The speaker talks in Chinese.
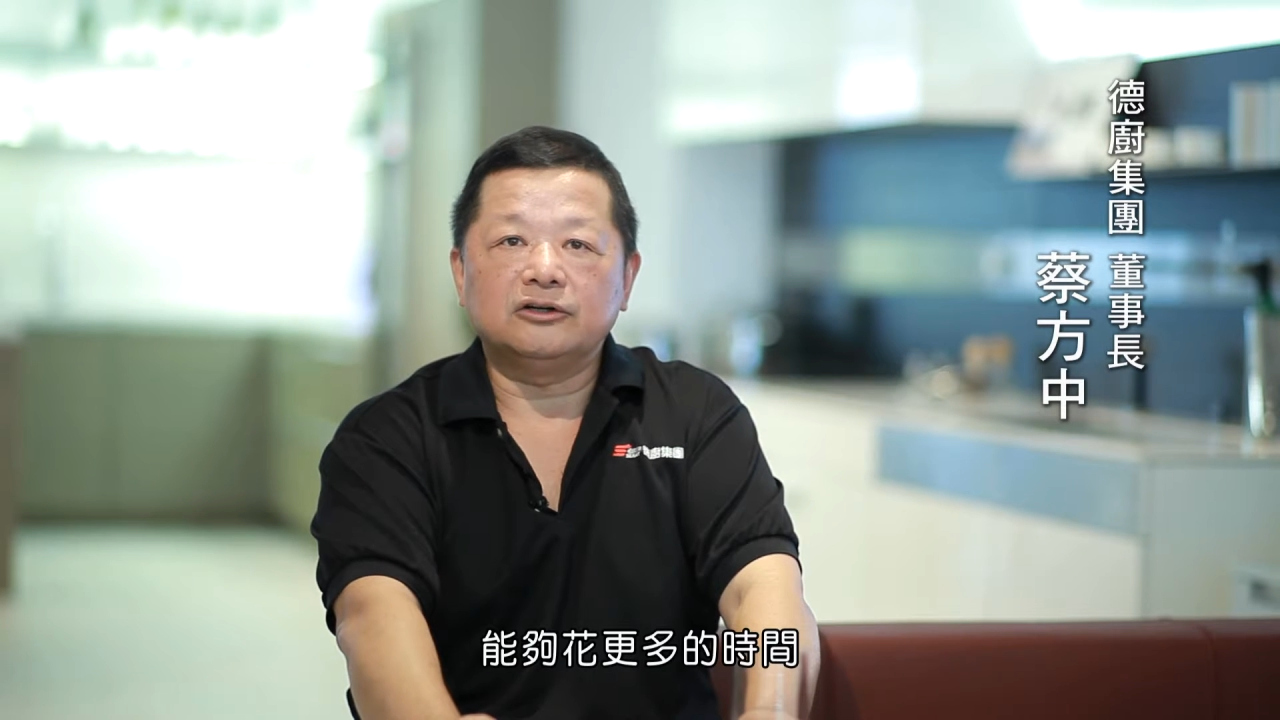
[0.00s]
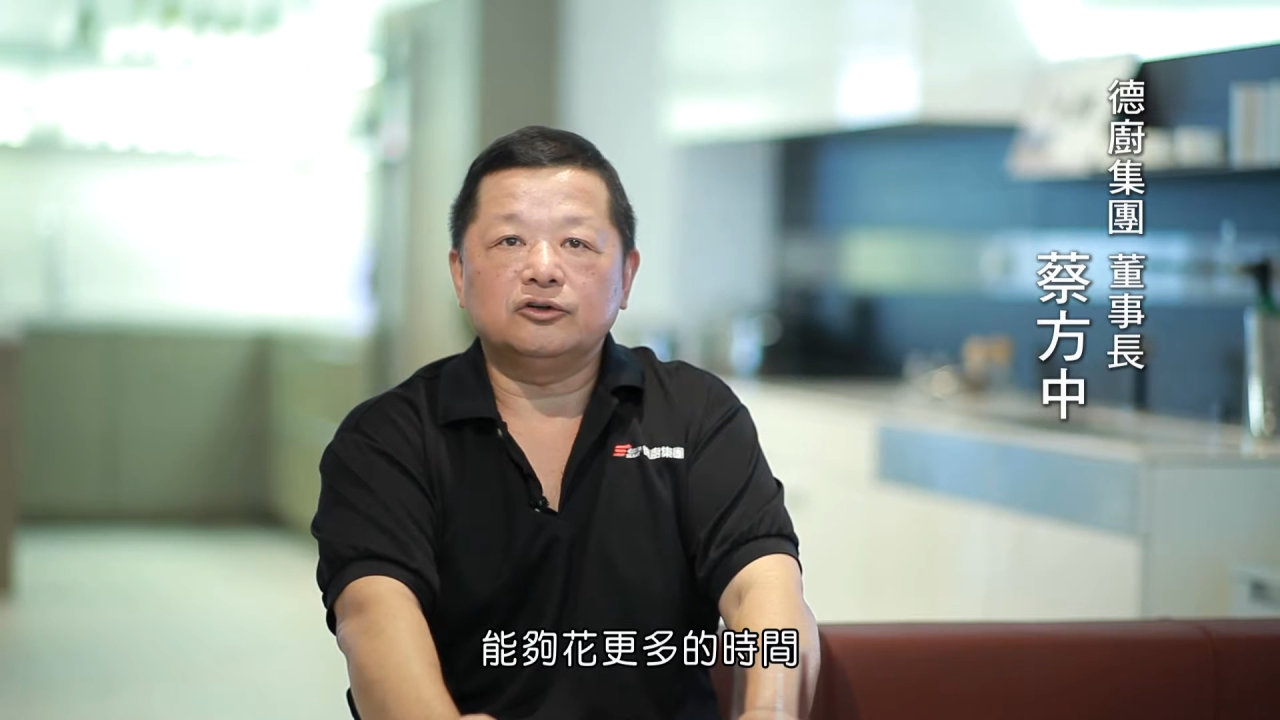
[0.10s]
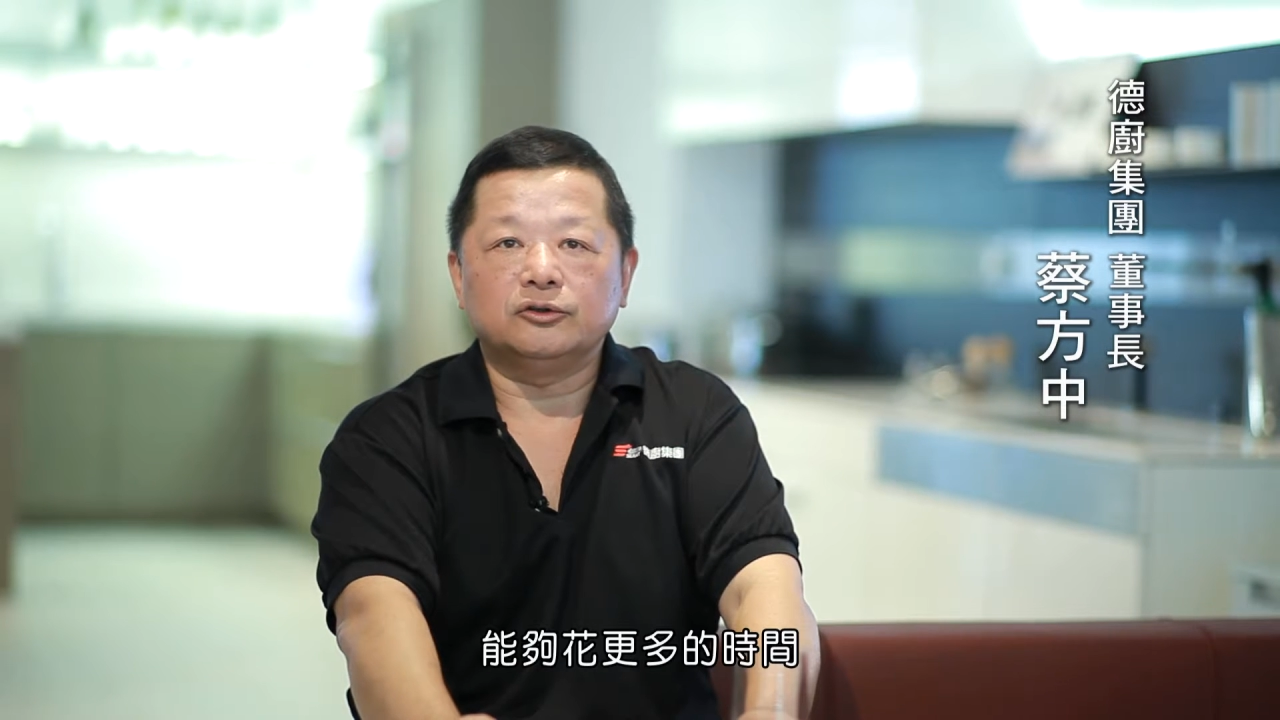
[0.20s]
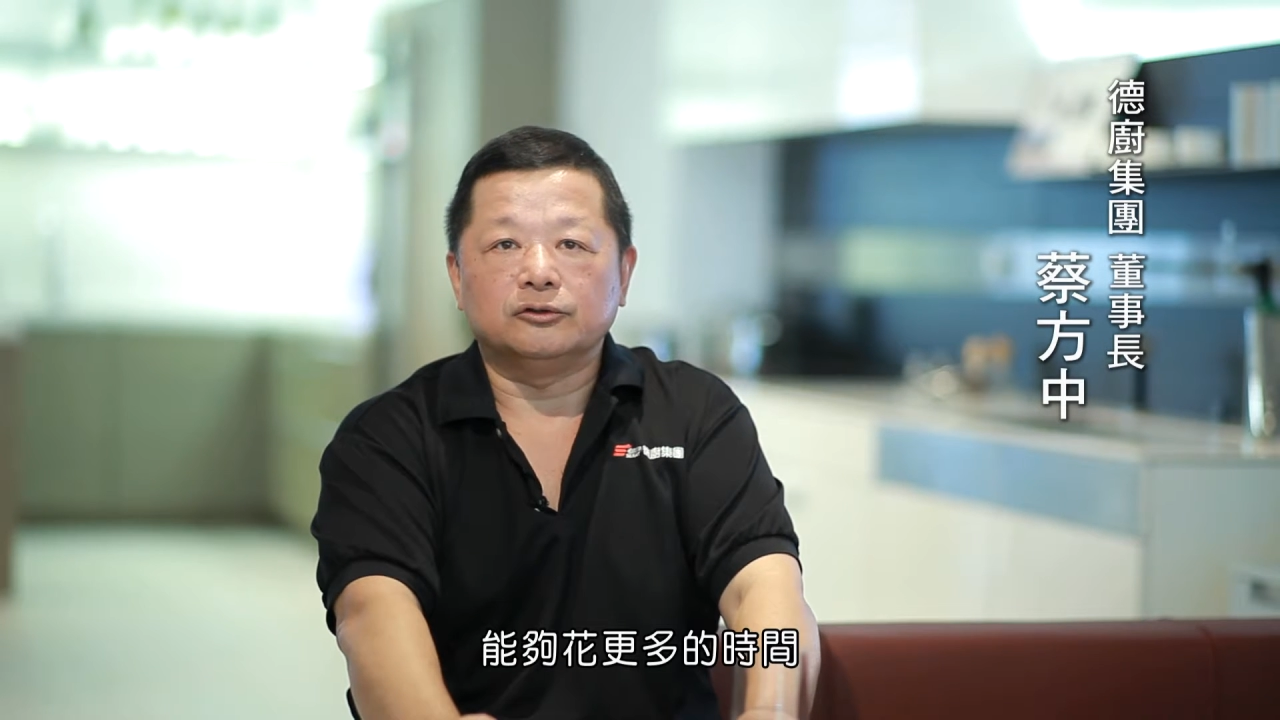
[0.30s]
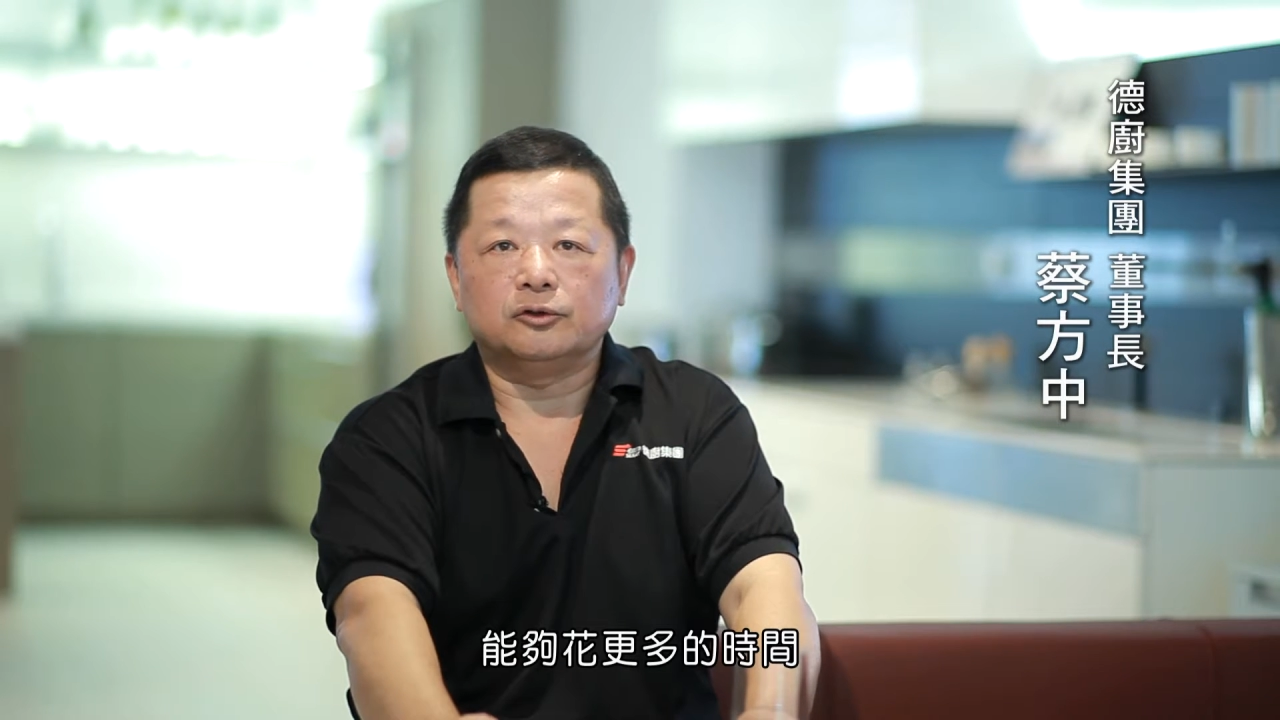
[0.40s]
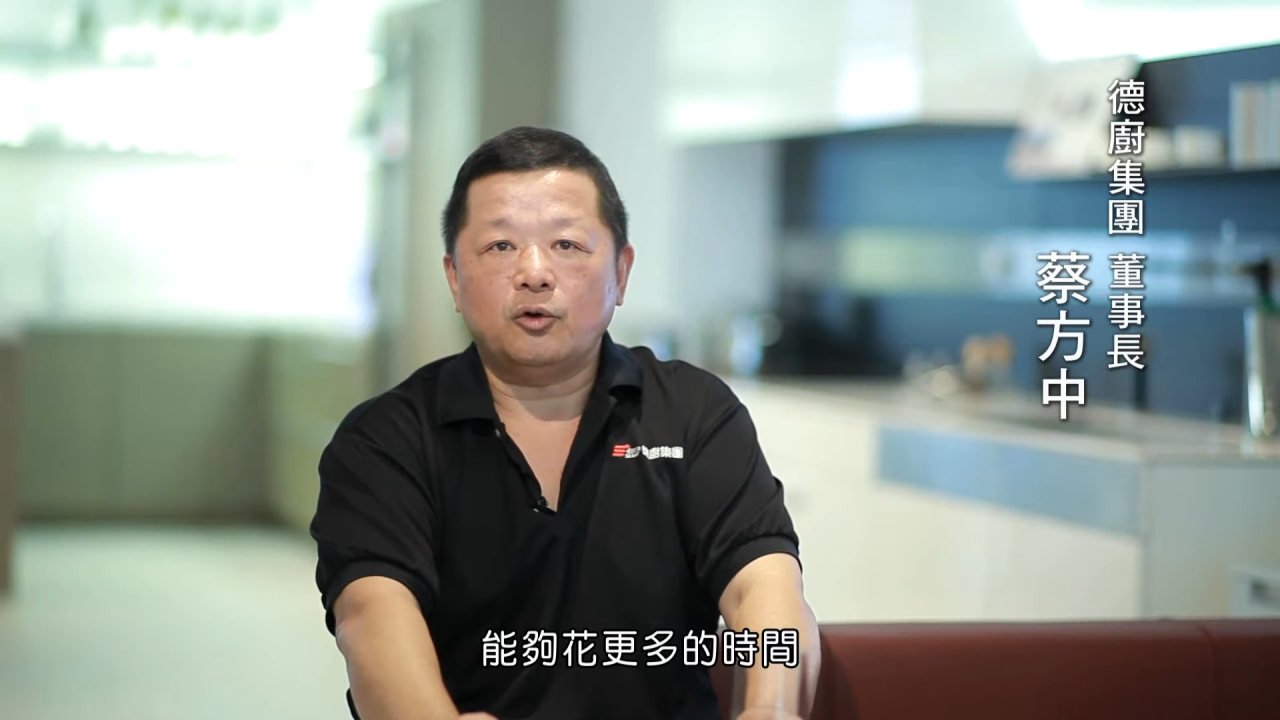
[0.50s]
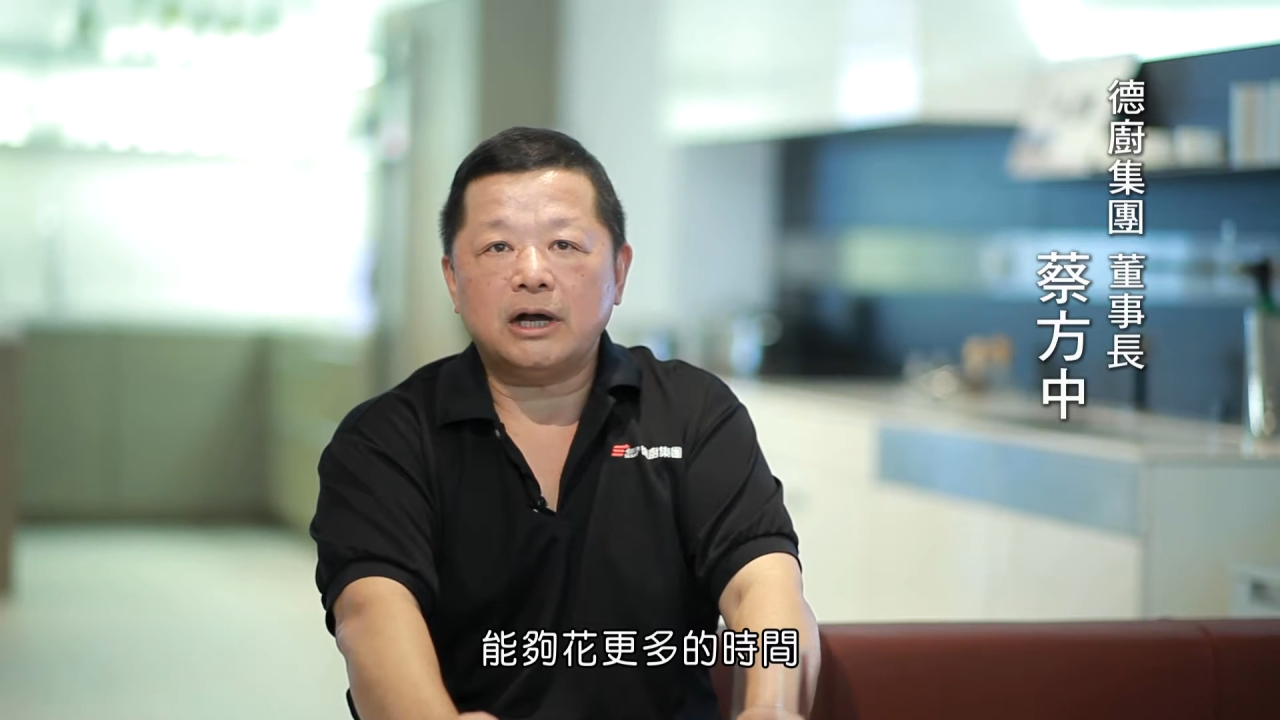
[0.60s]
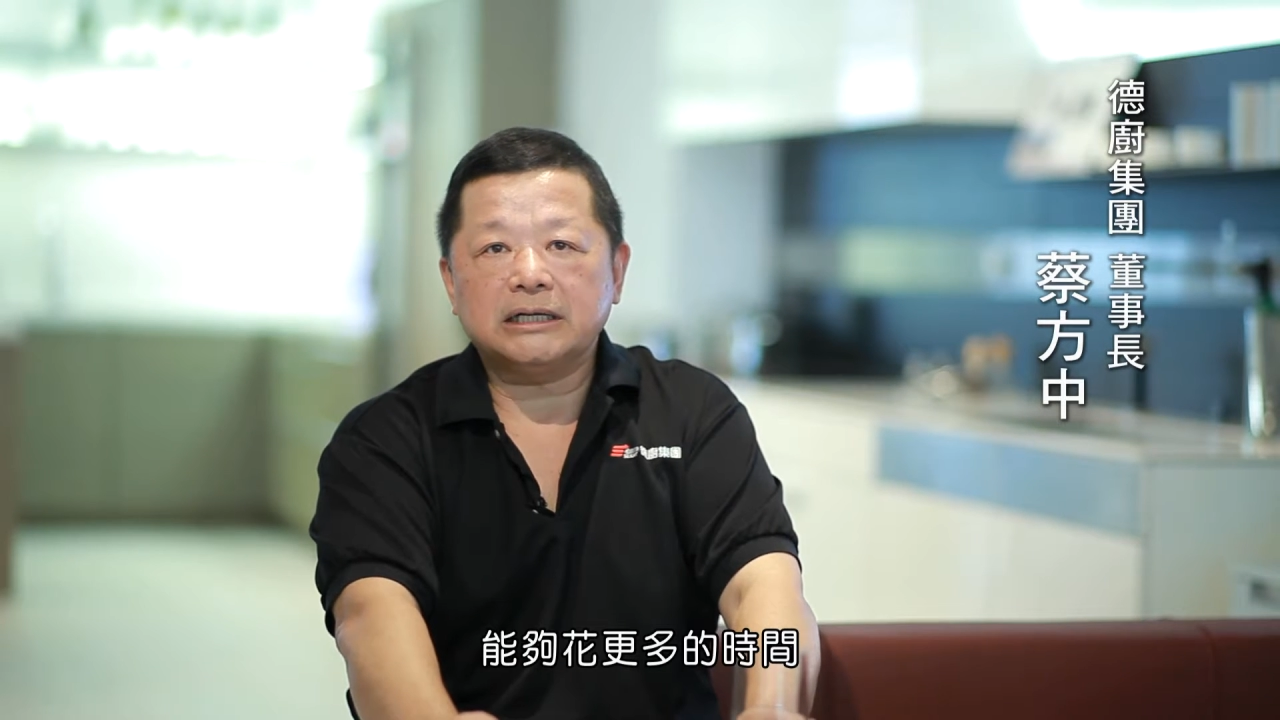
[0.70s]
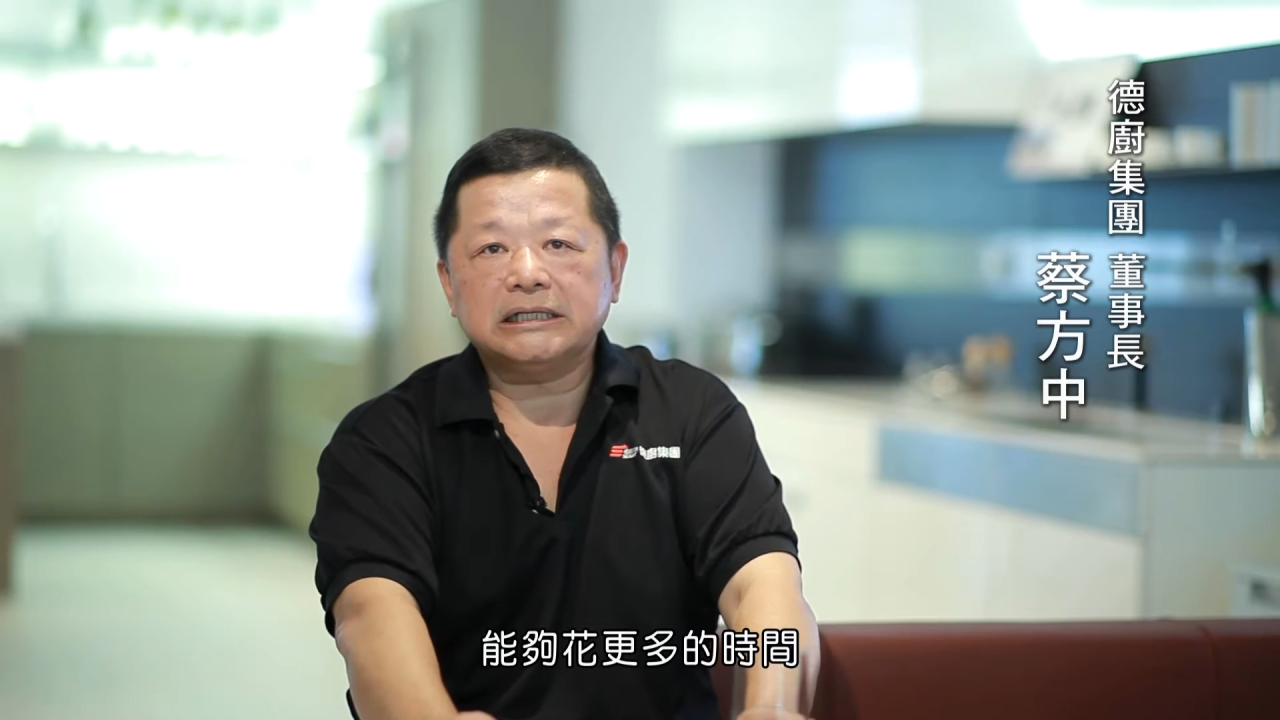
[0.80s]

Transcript: 能够有花